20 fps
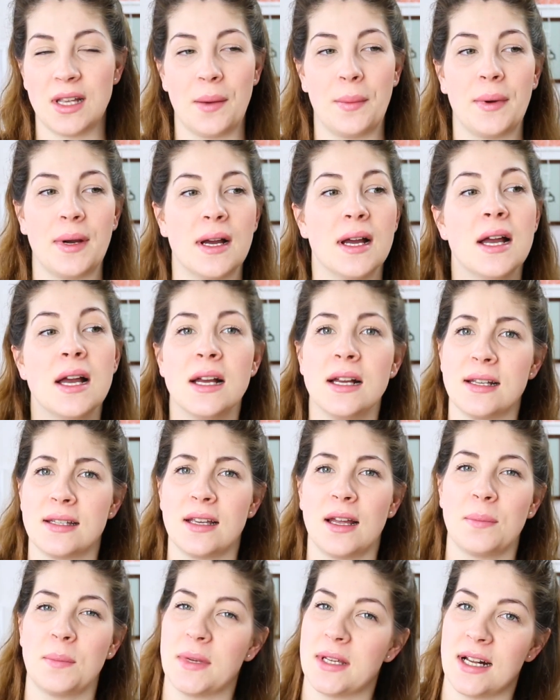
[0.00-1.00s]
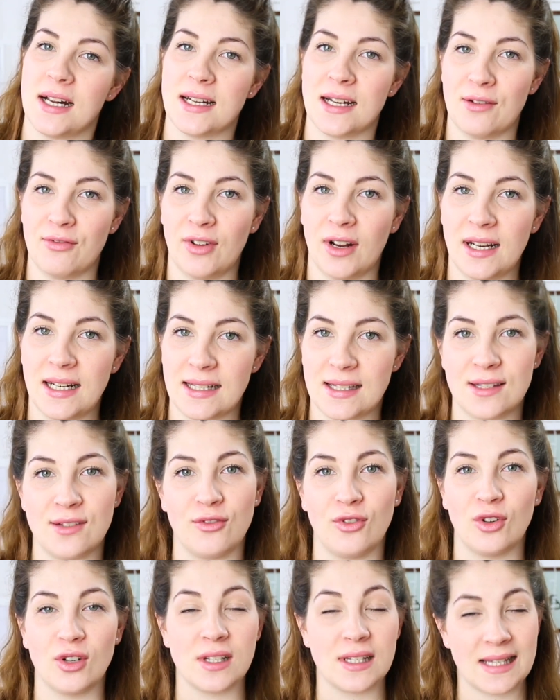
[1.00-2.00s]
aber es hat mich halt einfach
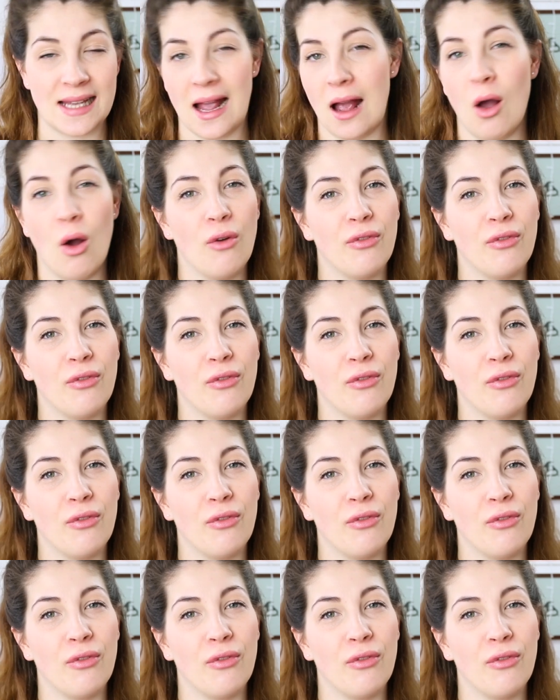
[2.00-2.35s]
letzte Woche sehr